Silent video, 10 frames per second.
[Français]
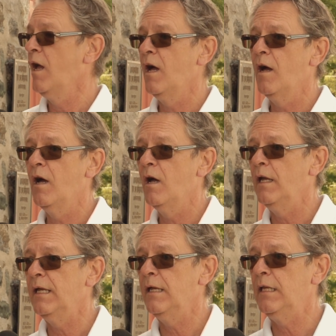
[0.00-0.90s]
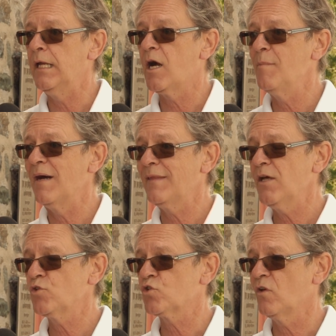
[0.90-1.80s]
et les
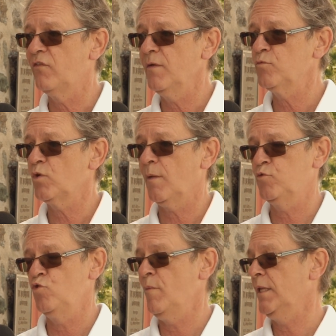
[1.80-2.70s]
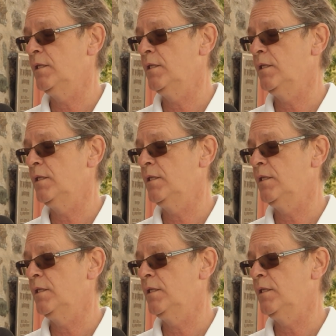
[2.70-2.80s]
commentaires sur ce film sont absolument